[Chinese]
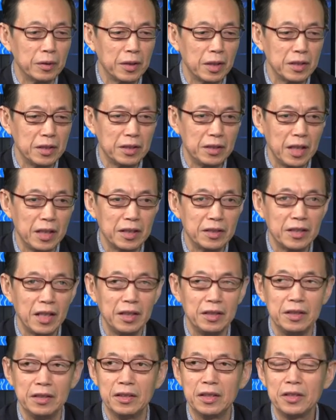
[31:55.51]
但是现在在
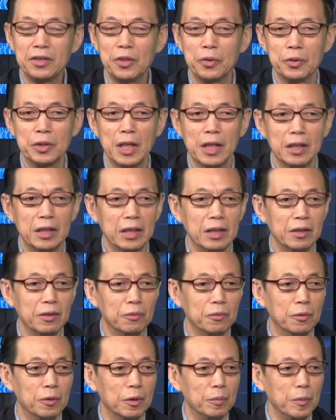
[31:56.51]
你的手下呢，
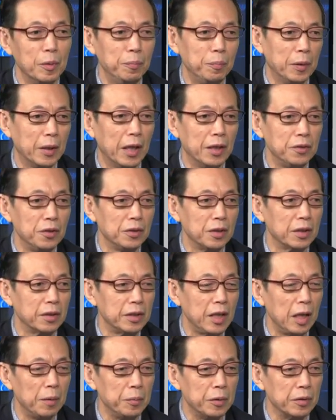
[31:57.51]
我们本来就想
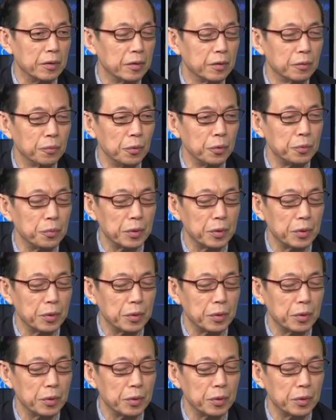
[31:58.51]
太平过去。